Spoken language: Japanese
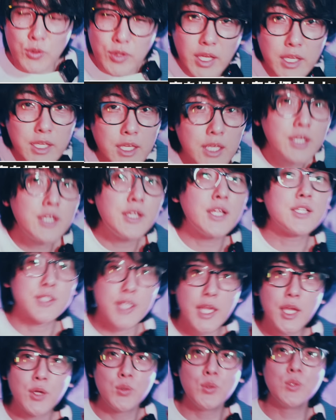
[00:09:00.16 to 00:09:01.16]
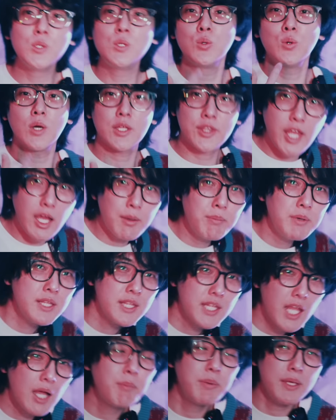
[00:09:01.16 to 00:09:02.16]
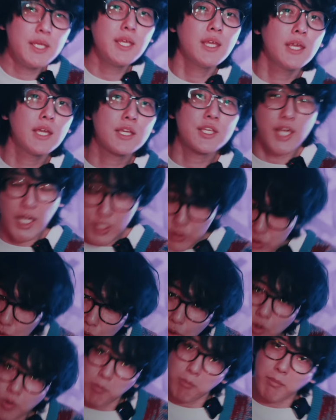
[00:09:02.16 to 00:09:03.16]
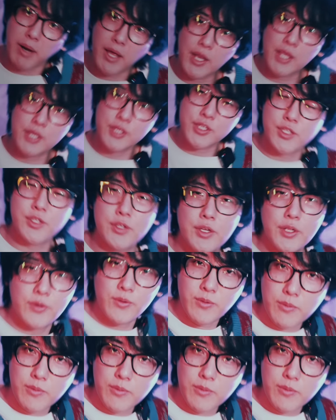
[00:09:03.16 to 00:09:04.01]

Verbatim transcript: んな家にですね、夫婦はたびたび客を招き入れる。